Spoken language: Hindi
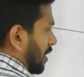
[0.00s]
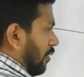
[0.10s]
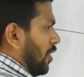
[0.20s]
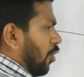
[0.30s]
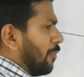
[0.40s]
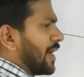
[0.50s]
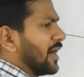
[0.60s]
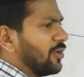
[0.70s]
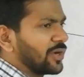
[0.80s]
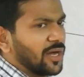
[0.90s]
हूँ ओमेगा
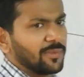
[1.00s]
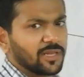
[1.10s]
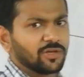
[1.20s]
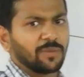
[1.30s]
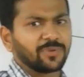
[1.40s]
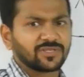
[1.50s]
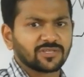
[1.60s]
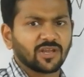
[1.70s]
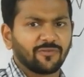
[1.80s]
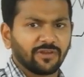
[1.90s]
नोट का मतलब होता है
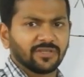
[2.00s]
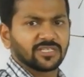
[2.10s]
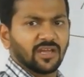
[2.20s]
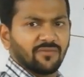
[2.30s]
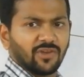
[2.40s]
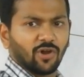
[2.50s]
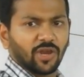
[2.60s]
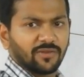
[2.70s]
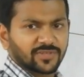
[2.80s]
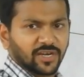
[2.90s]
प्रिसीजनल फ्रीक्वेंसी एंड वी
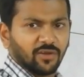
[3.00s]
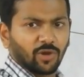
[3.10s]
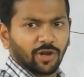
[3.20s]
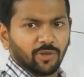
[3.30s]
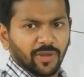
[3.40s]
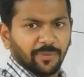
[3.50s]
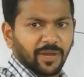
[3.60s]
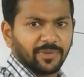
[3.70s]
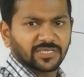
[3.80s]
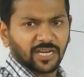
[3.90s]
ऑल हैव स्टडीड व्हाट डू यू मीन
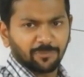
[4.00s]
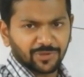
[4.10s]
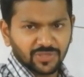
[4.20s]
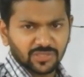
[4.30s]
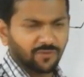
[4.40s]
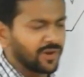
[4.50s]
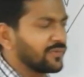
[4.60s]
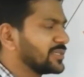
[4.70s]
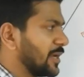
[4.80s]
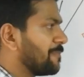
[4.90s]
बाय बेसिकली प्रिसीजनल
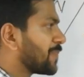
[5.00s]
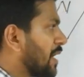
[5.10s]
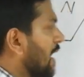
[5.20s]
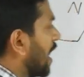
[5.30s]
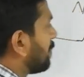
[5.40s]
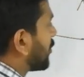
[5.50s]
फ्रीक्वेंसी अब